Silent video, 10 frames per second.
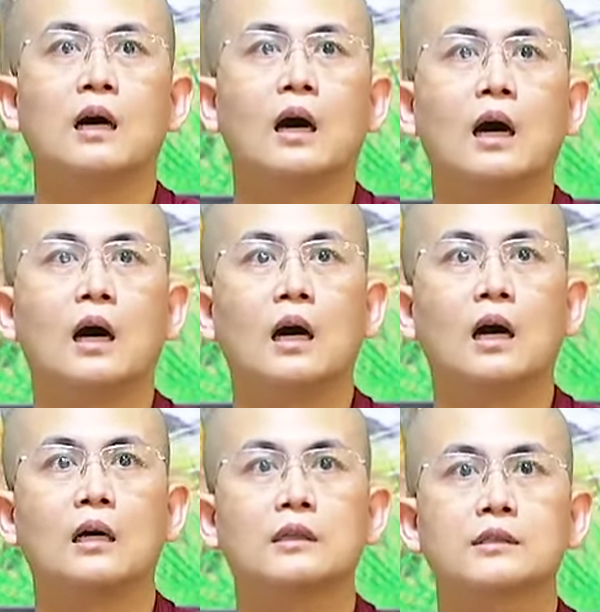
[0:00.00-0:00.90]

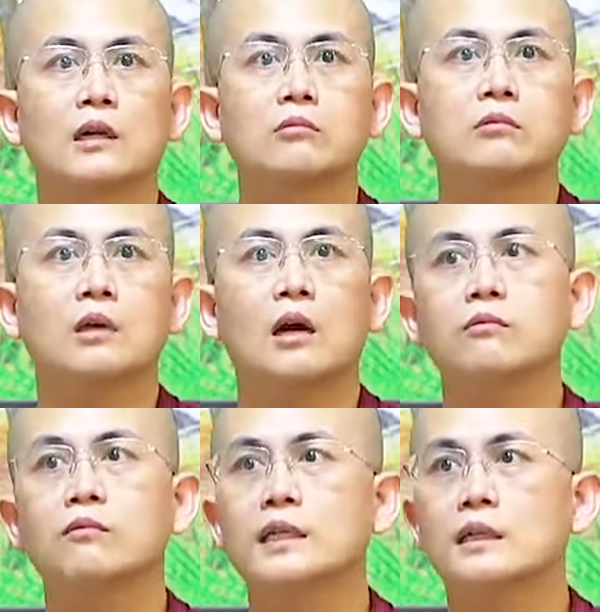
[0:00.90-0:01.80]
uh, sống
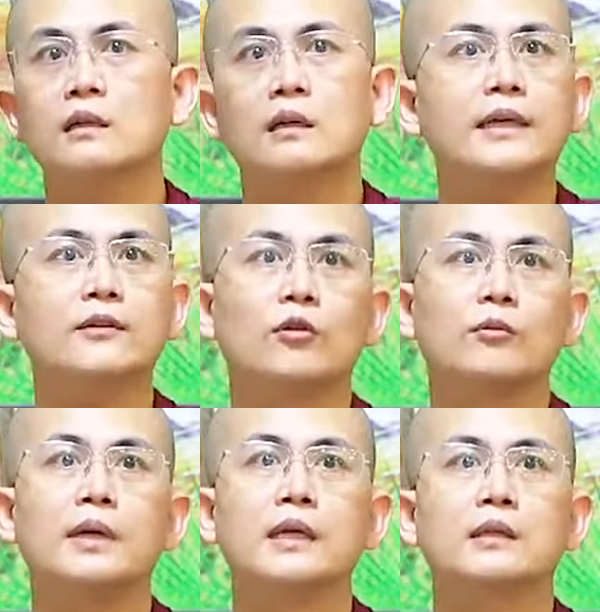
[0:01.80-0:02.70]
không vì cái lợi ích của
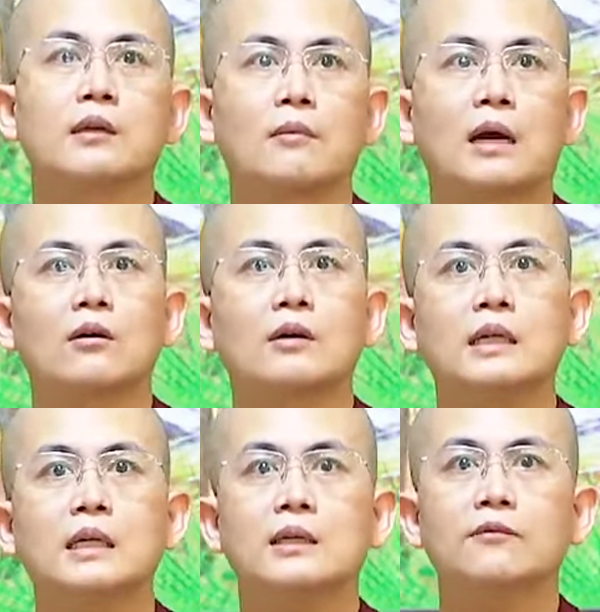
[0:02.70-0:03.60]
mình mà có
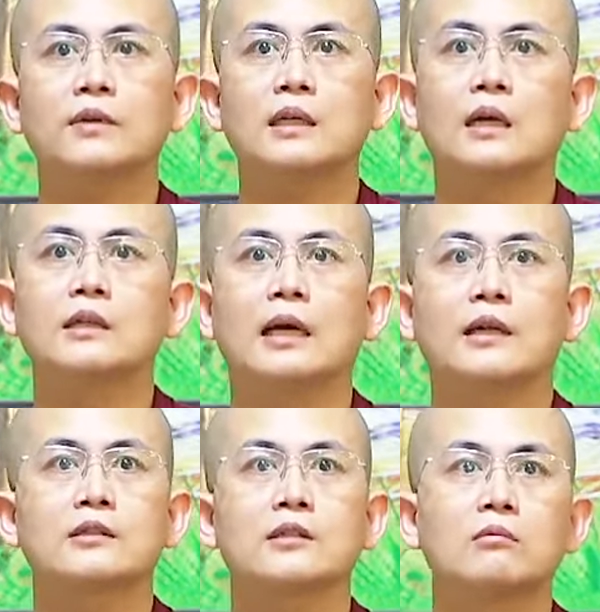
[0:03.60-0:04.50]
khi vị ấy
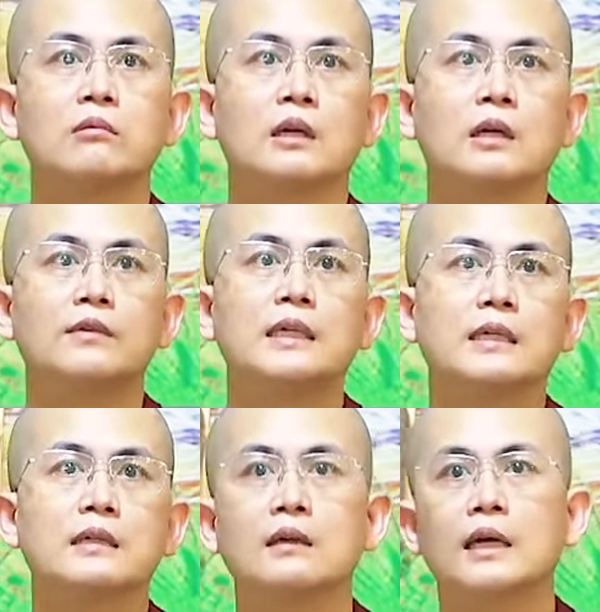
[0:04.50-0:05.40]
lại sống
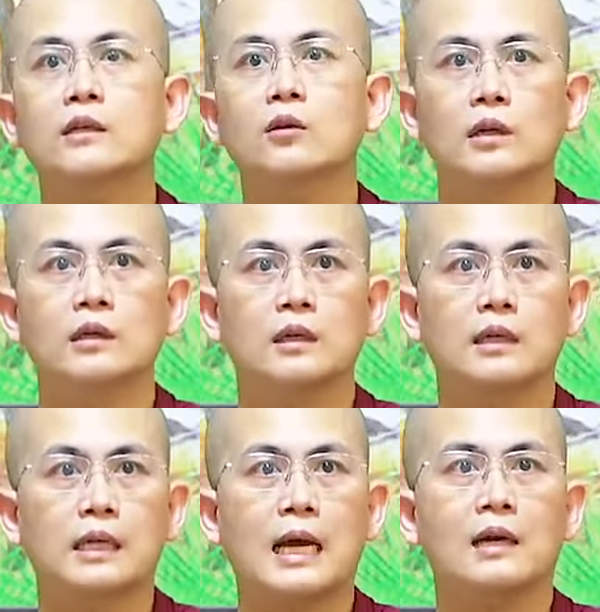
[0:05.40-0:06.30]
vì lợi ích của người
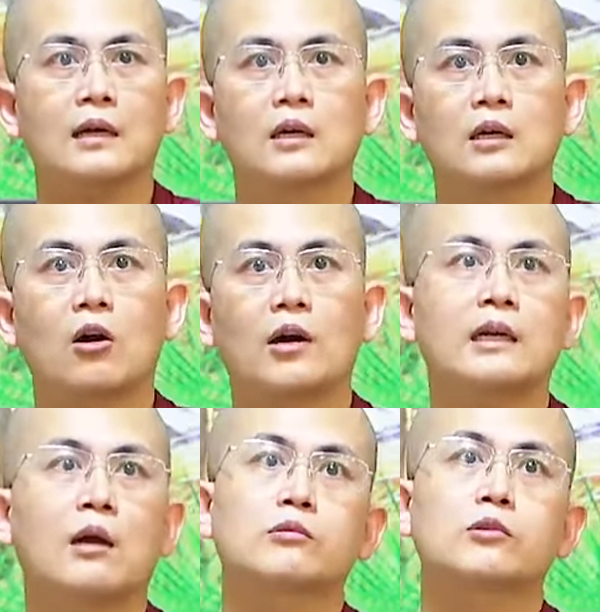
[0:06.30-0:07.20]
khác có cái
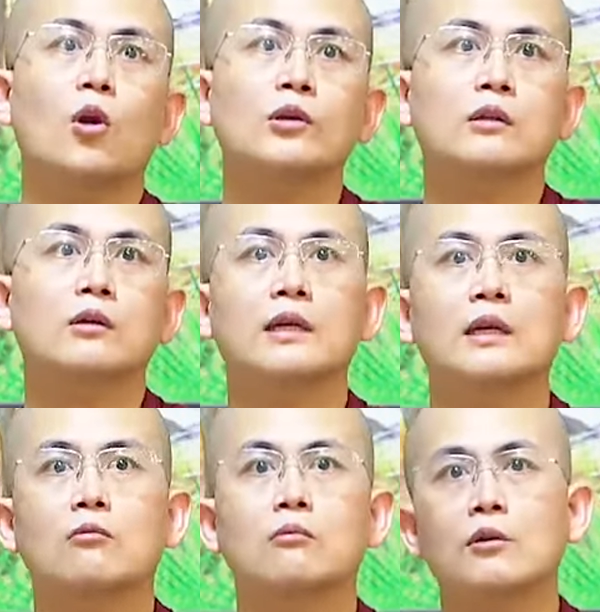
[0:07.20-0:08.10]
lòng tốt có cái
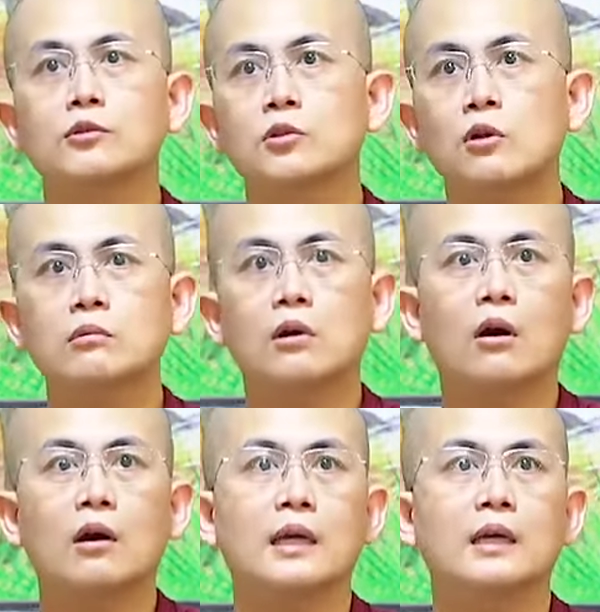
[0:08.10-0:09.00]
lòng bao dung
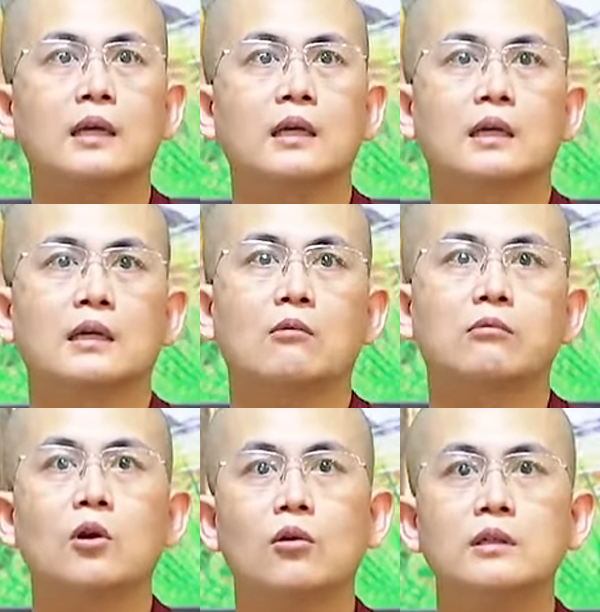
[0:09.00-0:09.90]
có cái
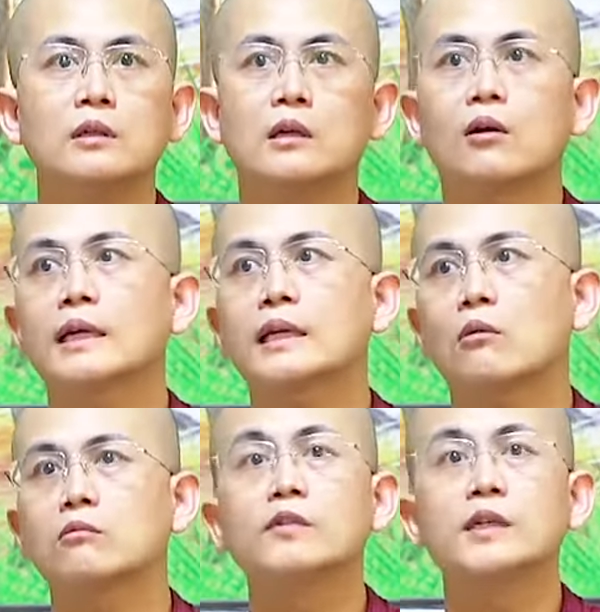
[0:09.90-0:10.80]
lòng độ lượng có cái
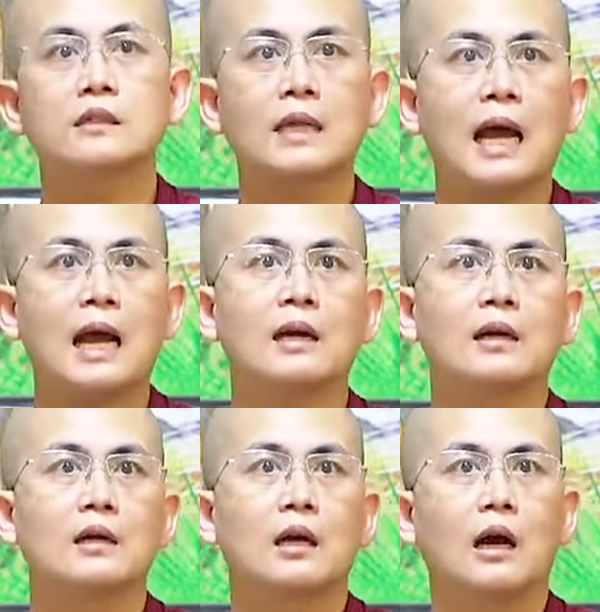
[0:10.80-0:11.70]
lòng vị
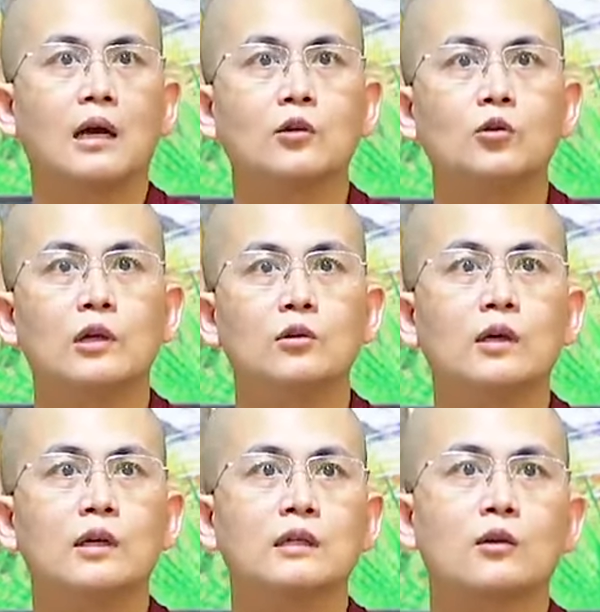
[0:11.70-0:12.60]
tha à, luôn
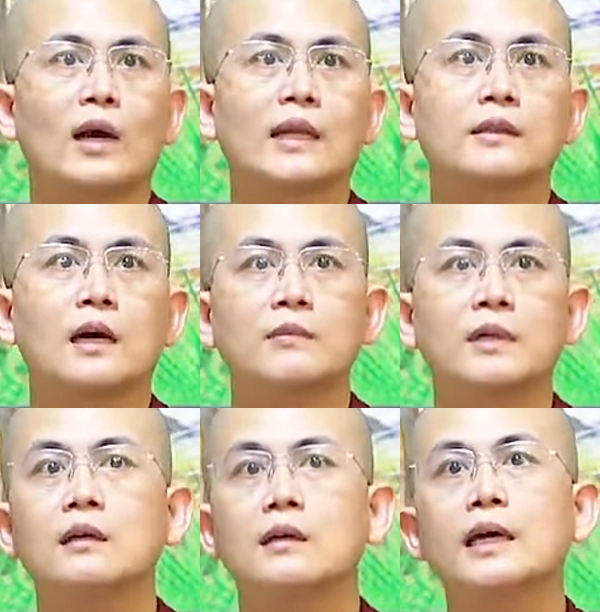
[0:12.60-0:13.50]
luôn quan tâm
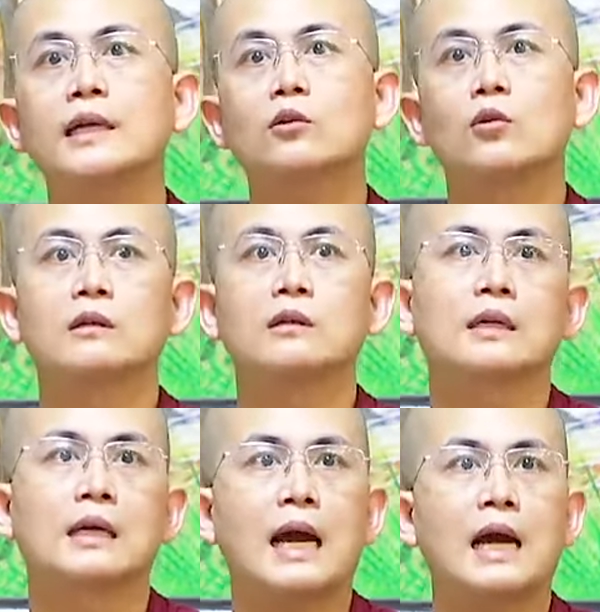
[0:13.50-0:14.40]
đến lợi ích của người
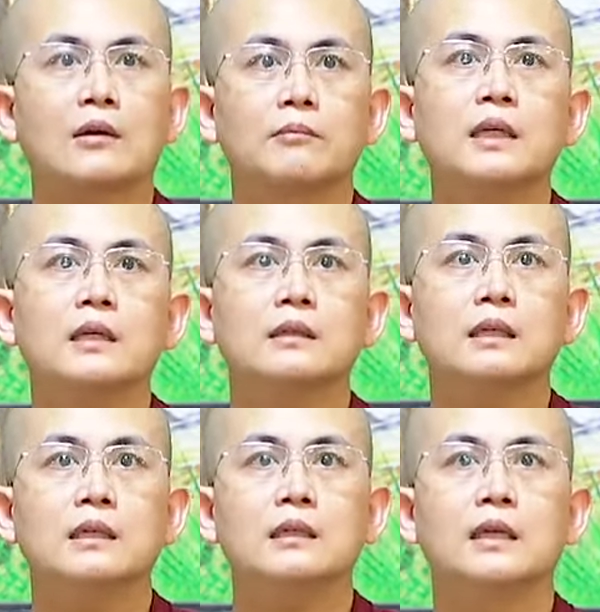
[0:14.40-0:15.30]
khác biết
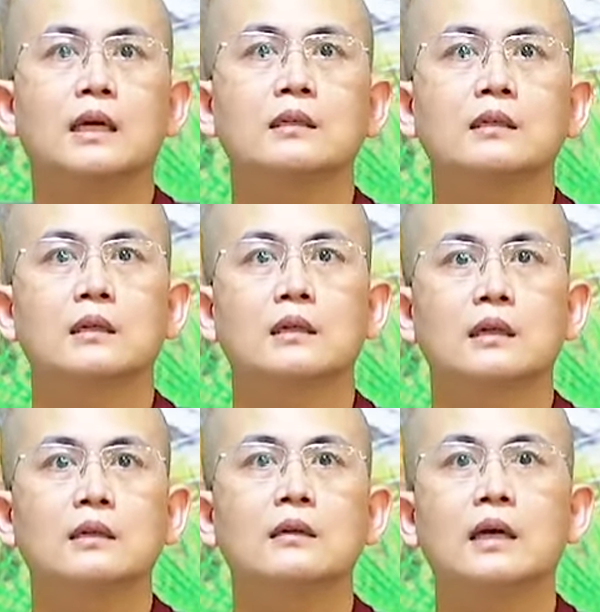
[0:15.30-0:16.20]
nghĩ đến
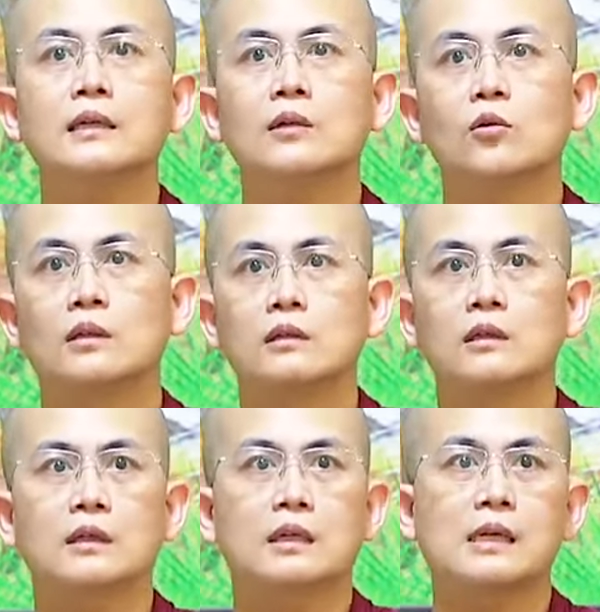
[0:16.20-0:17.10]
cái lợi ích của
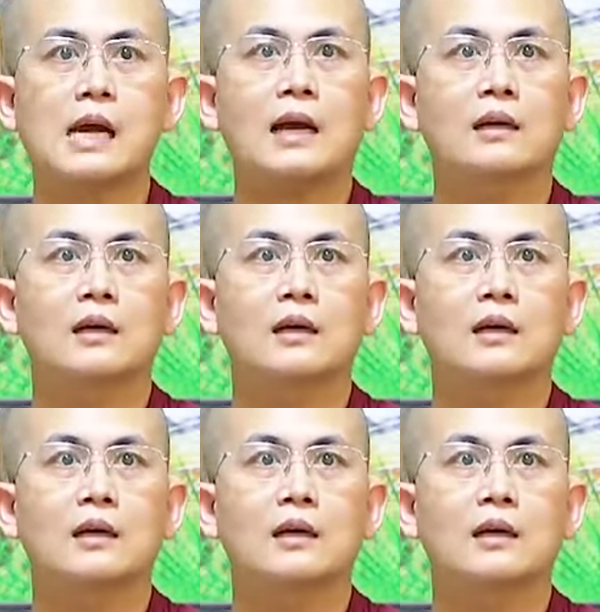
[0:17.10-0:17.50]
người khác